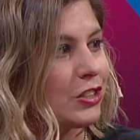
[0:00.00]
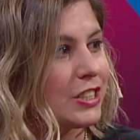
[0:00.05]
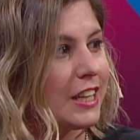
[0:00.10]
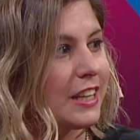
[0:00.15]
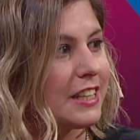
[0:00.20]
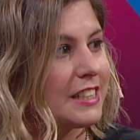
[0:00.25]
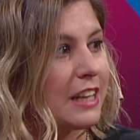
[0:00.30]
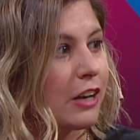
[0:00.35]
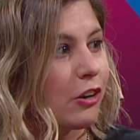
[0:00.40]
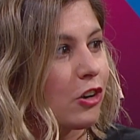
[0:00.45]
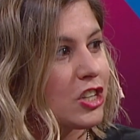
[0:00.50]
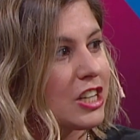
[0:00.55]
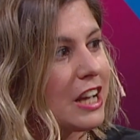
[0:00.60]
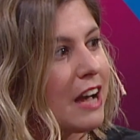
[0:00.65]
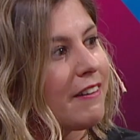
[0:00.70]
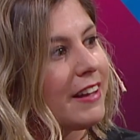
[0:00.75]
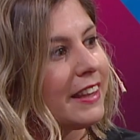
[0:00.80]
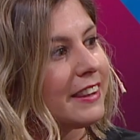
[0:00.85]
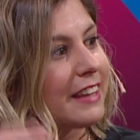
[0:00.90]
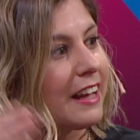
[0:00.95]
se
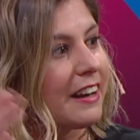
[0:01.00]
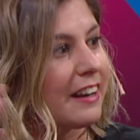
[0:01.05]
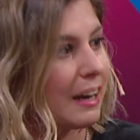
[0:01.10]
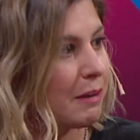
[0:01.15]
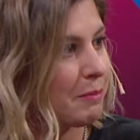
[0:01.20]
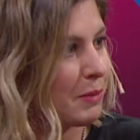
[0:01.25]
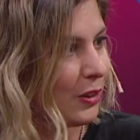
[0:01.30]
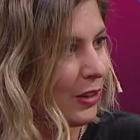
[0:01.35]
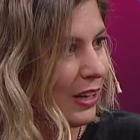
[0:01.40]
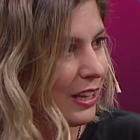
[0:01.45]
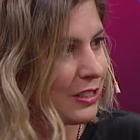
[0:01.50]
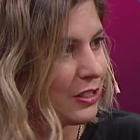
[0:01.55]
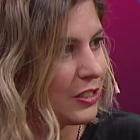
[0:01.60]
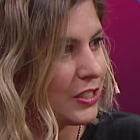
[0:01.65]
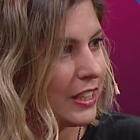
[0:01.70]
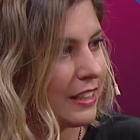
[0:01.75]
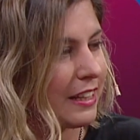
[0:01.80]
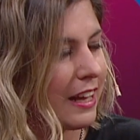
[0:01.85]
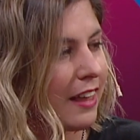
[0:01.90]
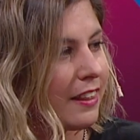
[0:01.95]
desarrollaban tan rápido en las
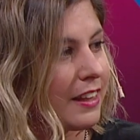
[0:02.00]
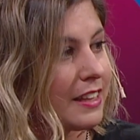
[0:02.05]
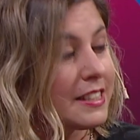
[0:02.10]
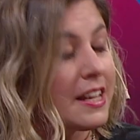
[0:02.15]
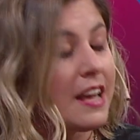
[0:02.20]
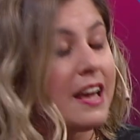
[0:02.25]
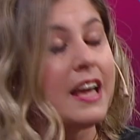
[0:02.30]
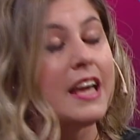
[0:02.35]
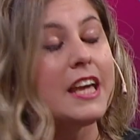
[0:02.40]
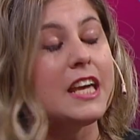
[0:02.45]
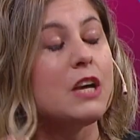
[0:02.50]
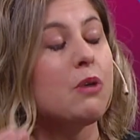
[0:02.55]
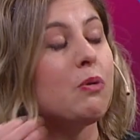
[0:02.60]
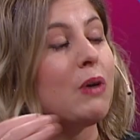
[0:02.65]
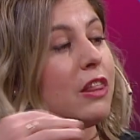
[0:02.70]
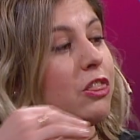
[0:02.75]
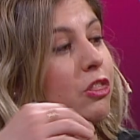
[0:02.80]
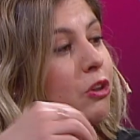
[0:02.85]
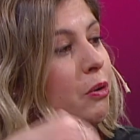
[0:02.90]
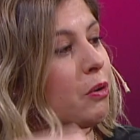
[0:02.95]
sociedades, y
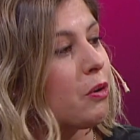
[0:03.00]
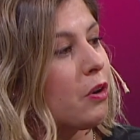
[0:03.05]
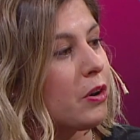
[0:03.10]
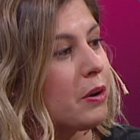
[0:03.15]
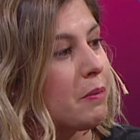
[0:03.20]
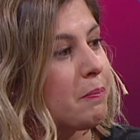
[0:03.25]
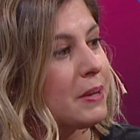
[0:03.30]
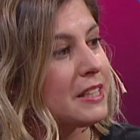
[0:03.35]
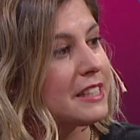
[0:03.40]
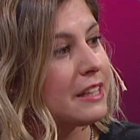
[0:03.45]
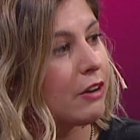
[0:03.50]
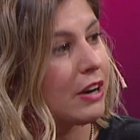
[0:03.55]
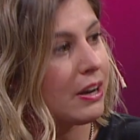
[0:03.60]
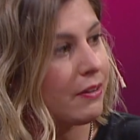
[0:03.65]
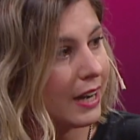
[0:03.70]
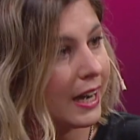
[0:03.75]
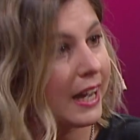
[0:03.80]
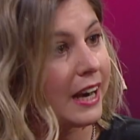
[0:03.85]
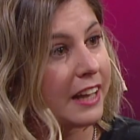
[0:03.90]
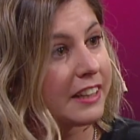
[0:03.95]
cuando empezaron a
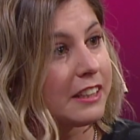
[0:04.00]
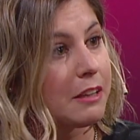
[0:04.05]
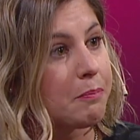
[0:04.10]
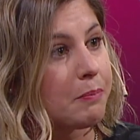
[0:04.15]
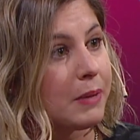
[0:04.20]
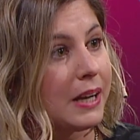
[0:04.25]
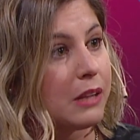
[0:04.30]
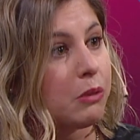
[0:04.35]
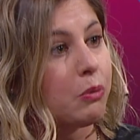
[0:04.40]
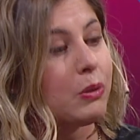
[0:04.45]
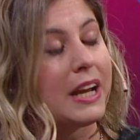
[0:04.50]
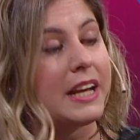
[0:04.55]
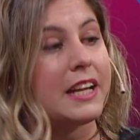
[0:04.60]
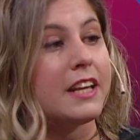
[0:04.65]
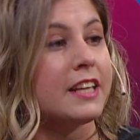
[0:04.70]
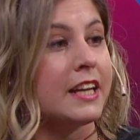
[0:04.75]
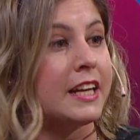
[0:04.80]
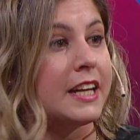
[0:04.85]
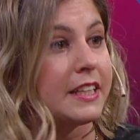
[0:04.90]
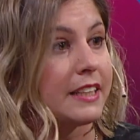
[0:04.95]
bajar las
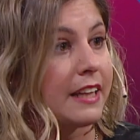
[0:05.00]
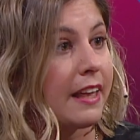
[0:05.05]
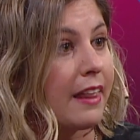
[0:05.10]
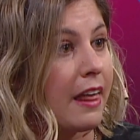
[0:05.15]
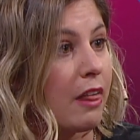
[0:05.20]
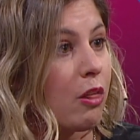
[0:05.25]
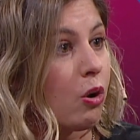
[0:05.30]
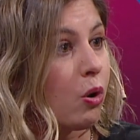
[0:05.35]
temperaturas en esta edad